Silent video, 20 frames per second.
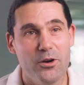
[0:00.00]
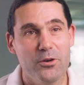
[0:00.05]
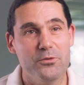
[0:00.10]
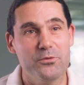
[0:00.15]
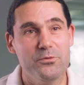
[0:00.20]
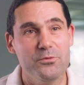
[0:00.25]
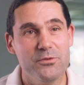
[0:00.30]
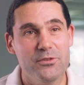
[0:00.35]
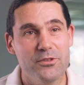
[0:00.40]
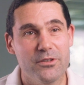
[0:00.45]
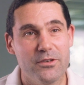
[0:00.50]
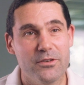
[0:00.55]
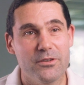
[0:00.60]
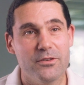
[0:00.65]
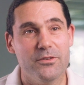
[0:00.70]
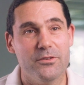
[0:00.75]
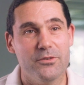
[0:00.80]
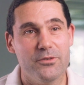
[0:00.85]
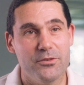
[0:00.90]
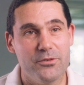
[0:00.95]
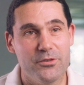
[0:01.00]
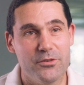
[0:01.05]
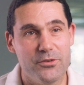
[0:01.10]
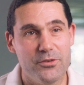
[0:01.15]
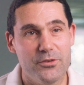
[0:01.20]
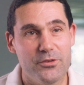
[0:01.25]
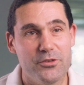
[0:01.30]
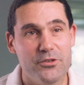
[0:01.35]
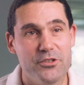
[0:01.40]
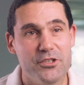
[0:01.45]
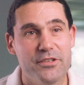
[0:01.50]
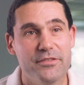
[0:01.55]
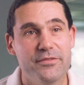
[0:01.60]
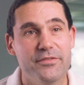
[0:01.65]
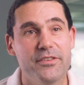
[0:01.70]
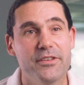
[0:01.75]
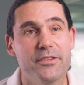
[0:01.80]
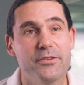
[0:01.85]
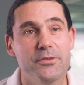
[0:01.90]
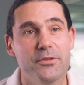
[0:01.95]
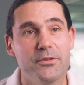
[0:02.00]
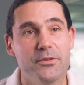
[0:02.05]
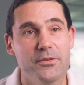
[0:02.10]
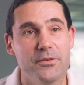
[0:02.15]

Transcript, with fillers: En 12 ans, euh, j'ai fait